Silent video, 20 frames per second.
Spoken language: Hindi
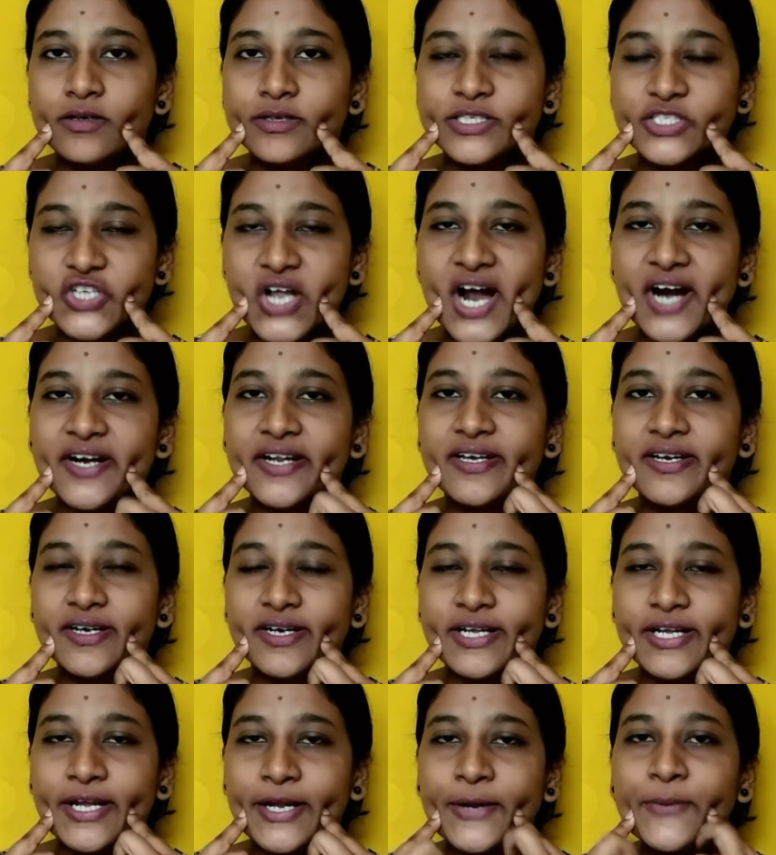स्टार्ट
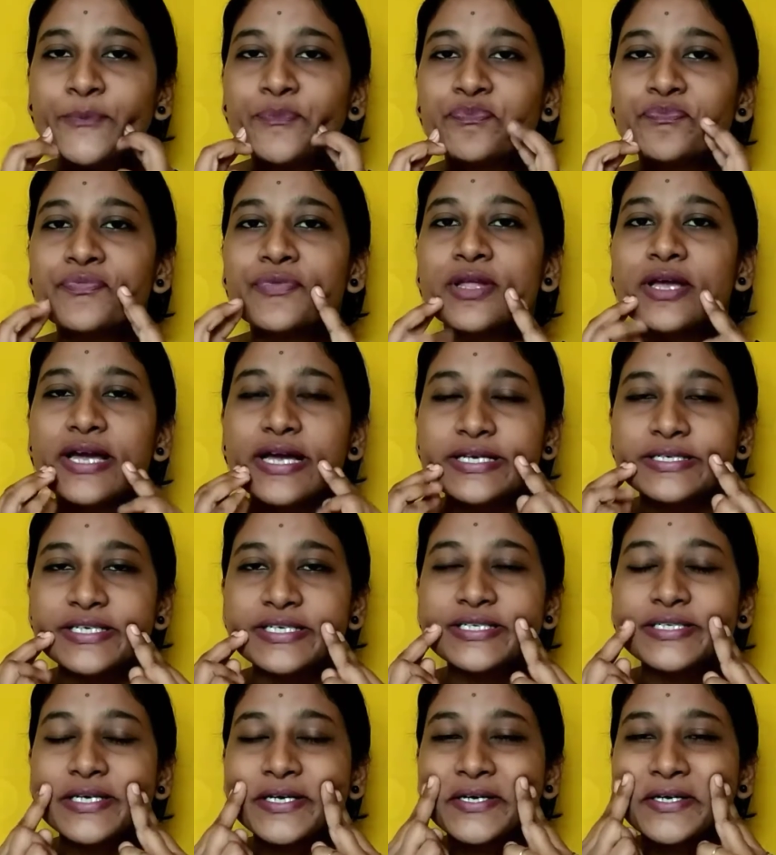करके ऐसे
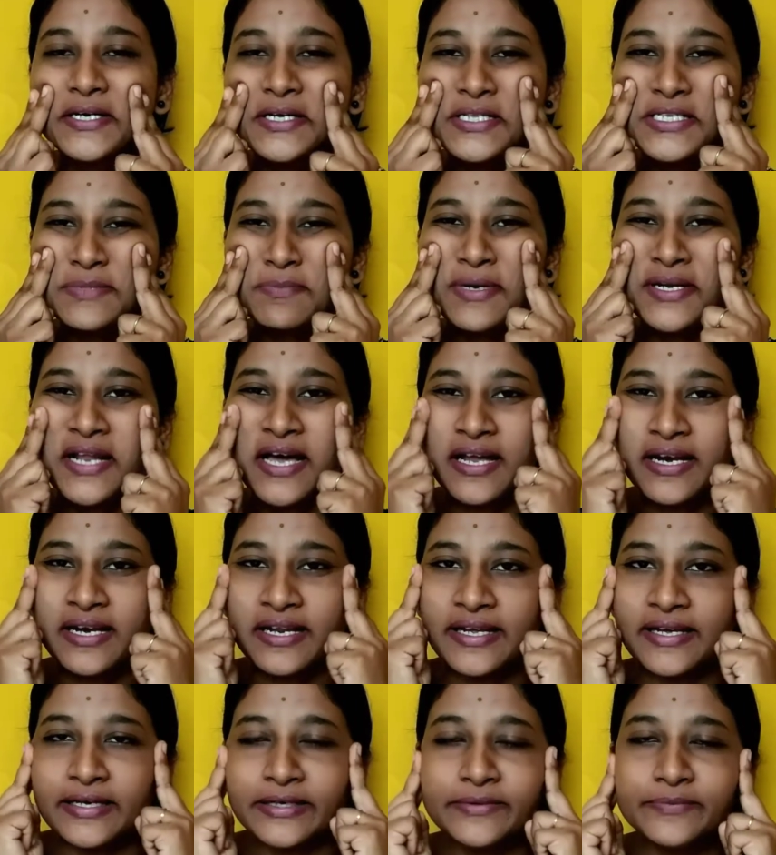सर्कल्स बनाने
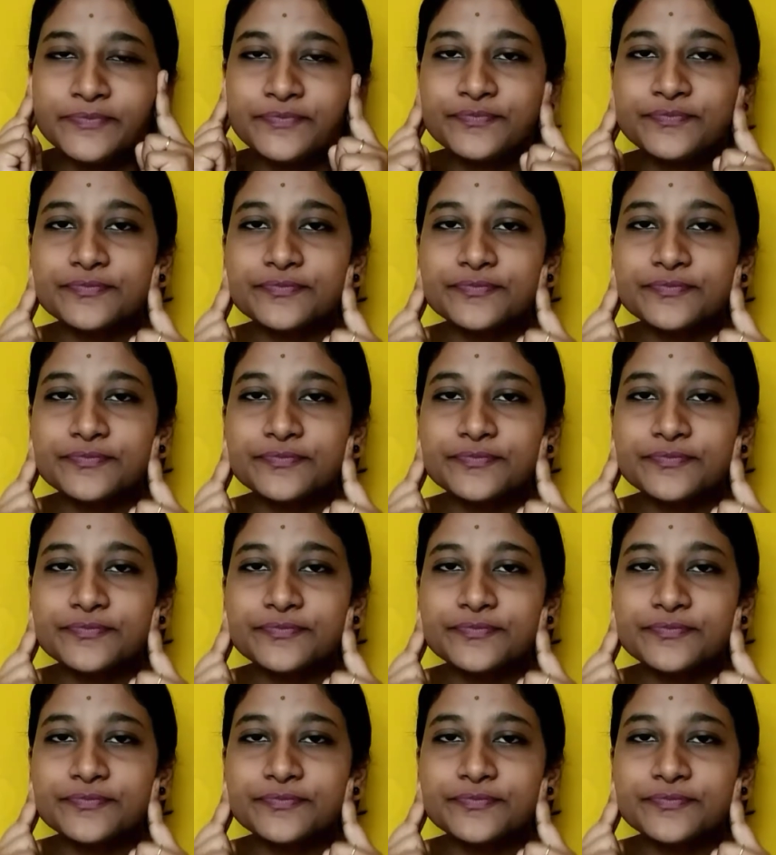हैं